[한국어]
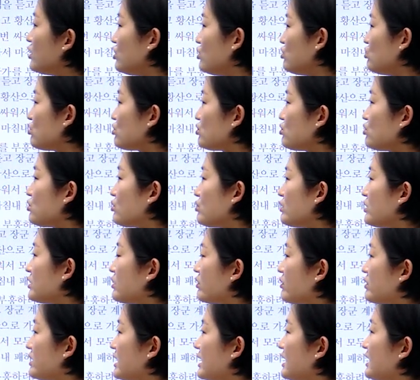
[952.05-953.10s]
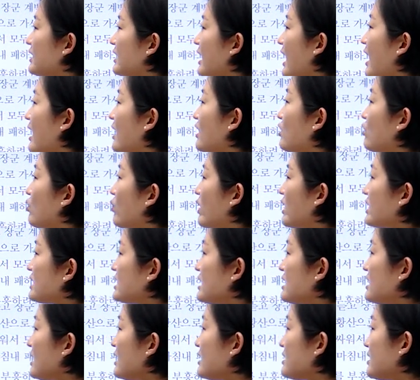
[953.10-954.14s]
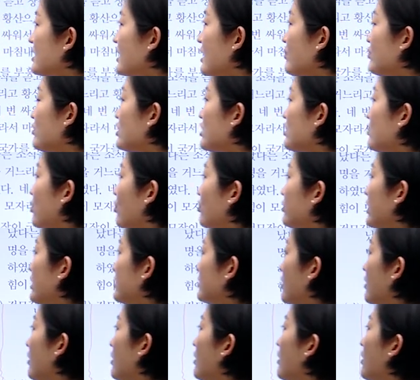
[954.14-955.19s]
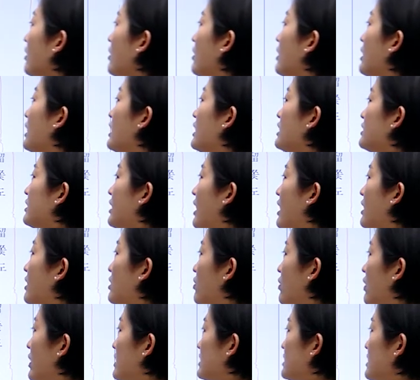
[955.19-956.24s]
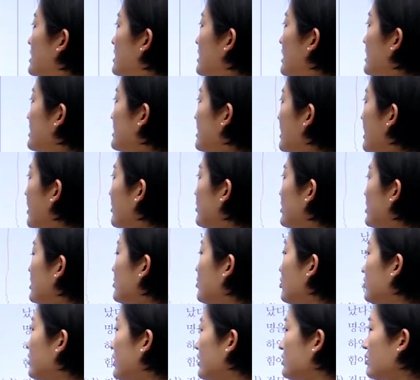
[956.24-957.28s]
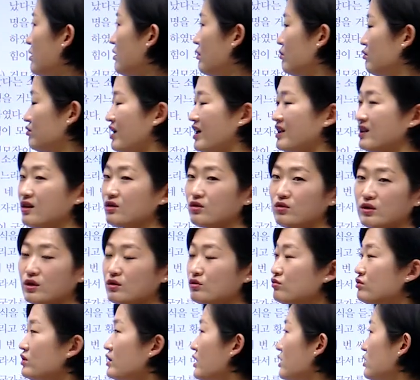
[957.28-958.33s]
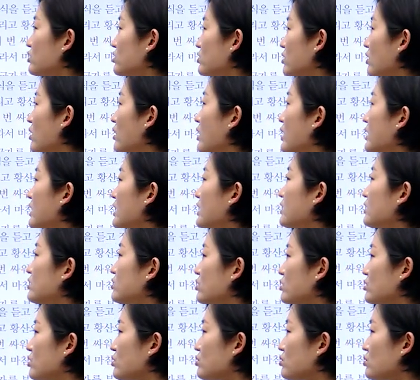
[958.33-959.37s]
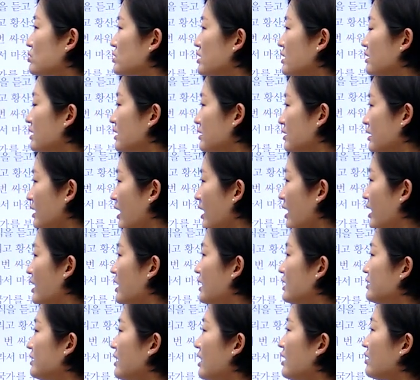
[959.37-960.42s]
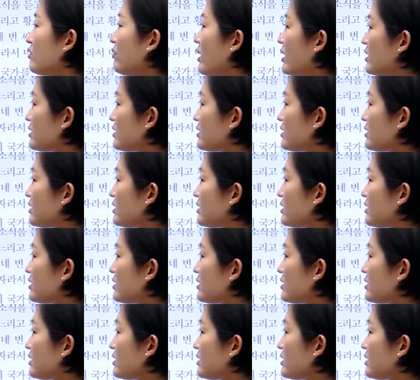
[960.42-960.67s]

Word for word: 유수 유인원이 당과 신라 사람들을 보내서 당과 신라 사람들을 보내서 나당 연합군이겠죠. 이를 쳐서 쫓아냈다. 당